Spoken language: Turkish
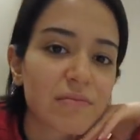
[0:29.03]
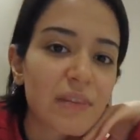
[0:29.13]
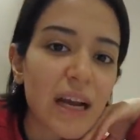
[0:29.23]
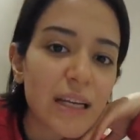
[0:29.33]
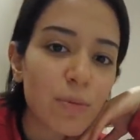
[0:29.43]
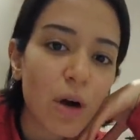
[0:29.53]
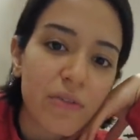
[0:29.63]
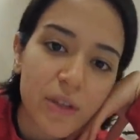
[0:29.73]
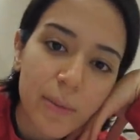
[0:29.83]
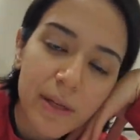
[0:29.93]
Yani bu
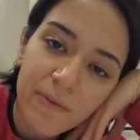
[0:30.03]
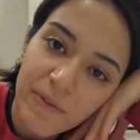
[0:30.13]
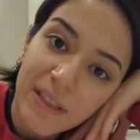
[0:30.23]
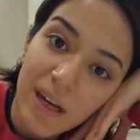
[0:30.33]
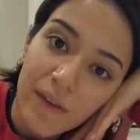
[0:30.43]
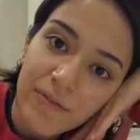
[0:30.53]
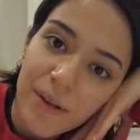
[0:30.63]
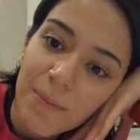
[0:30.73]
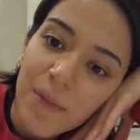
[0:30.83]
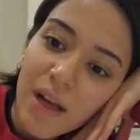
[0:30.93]
hafta benim vize
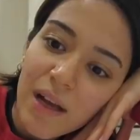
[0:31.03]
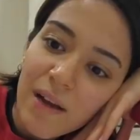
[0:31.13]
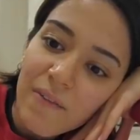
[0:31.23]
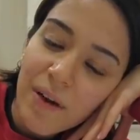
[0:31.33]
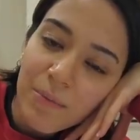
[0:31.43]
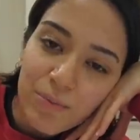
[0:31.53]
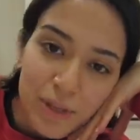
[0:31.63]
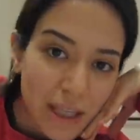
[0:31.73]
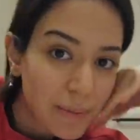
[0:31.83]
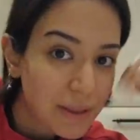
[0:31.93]
haftam. Ve bunu
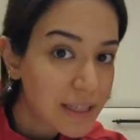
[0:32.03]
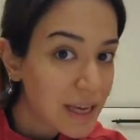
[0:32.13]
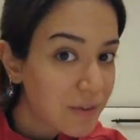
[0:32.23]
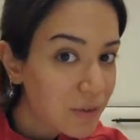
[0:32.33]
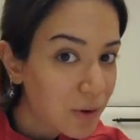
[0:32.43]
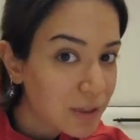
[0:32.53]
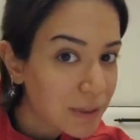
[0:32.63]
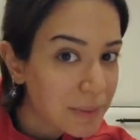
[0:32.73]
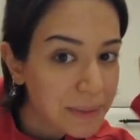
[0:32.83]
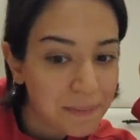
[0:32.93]
da dedim niye
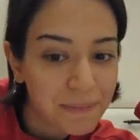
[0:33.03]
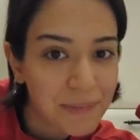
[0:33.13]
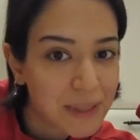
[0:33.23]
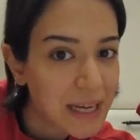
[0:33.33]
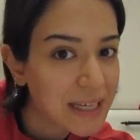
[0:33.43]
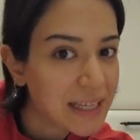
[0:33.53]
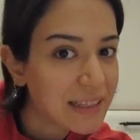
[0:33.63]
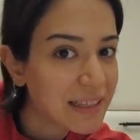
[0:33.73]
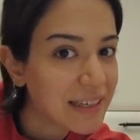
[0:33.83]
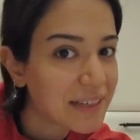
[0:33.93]
vloglamayayım? Sanki
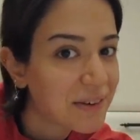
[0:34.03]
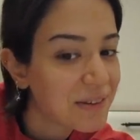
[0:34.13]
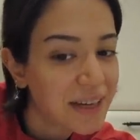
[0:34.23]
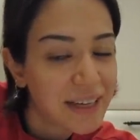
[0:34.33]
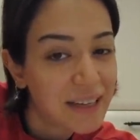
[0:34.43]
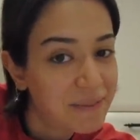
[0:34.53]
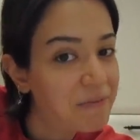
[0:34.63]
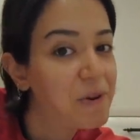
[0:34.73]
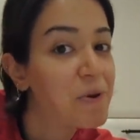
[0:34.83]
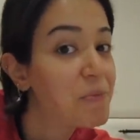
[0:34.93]
yeteri kadar online
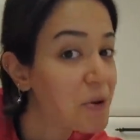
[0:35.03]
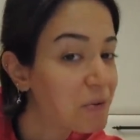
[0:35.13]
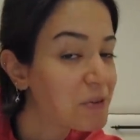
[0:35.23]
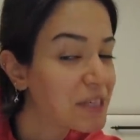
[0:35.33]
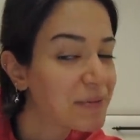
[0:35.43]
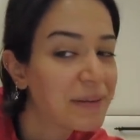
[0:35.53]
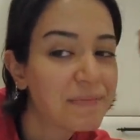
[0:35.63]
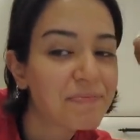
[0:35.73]
eğitim vlogum yokmuş gibi.